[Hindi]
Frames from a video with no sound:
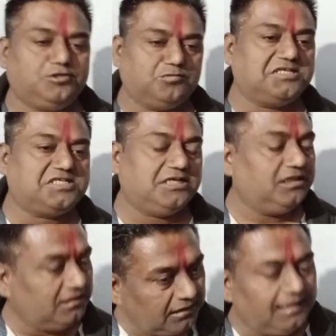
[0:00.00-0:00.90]
जो बच्चे
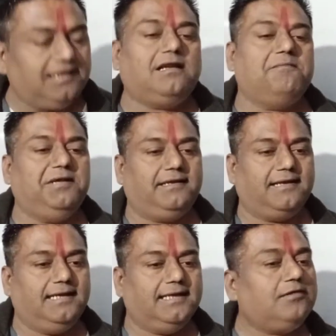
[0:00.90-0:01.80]
लेट लपेट
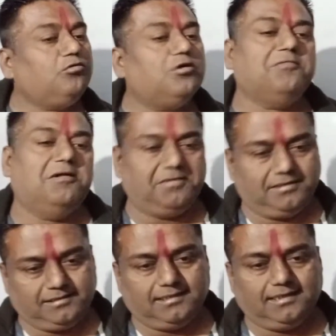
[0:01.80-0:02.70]
आए हैं वो अपना
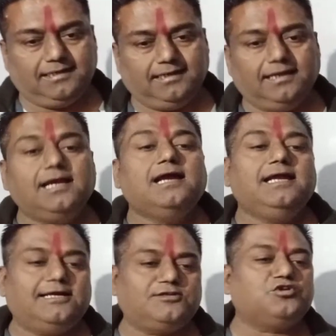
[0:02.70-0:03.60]
पढ़ते रहेंगे
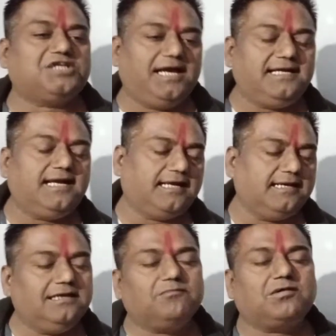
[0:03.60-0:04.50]
या जो चाहेंगे कि
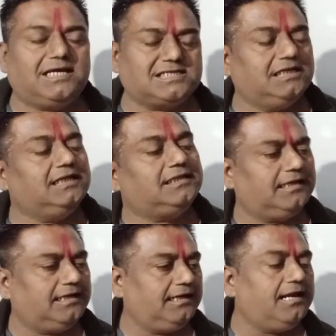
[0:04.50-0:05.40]
नहीं हम क्लास लेते
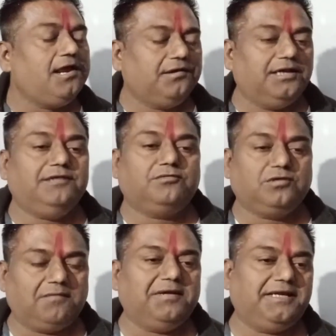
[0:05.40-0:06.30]
रहें नहीं
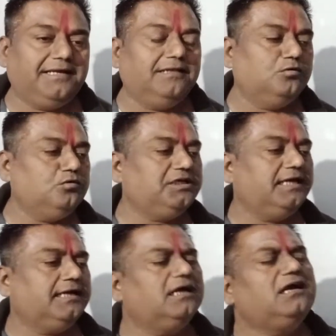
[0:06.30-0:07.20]
घर बैठेंगे तो भूल
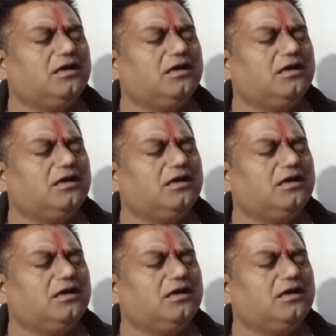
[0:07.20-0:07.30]
जाएगा